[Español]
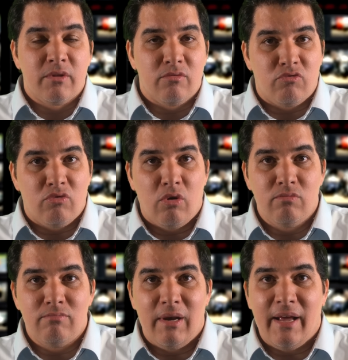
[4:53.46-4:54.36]

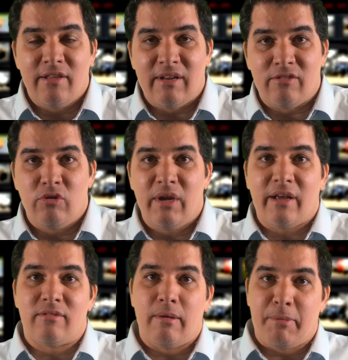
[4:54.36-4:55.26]
son legislaciones
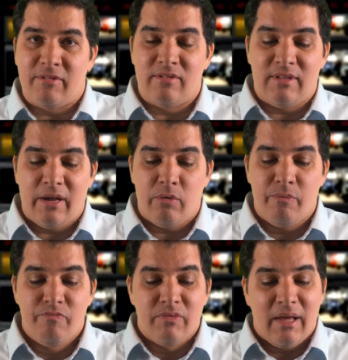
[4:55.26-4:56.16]
que se presentaron
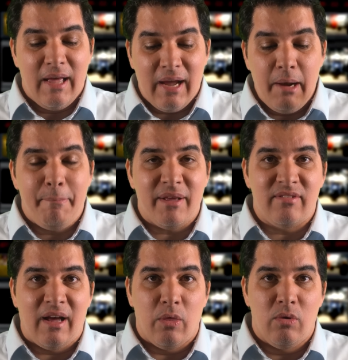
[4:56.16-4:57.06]
en el
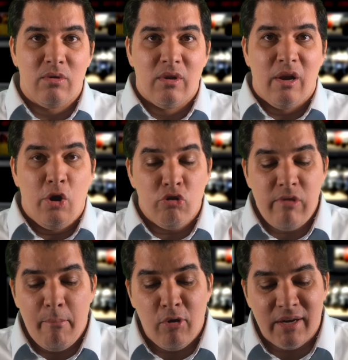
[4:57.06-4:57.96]
pasado. Los
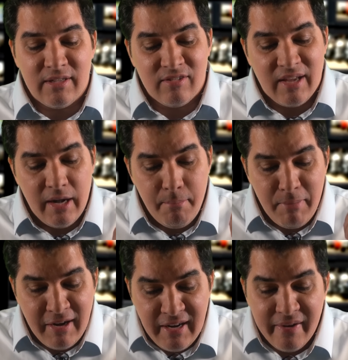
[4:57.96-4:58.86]
demócratas quieren
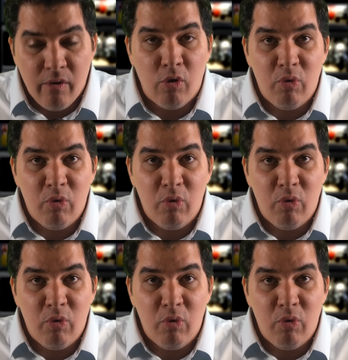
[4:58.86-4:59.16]
venir con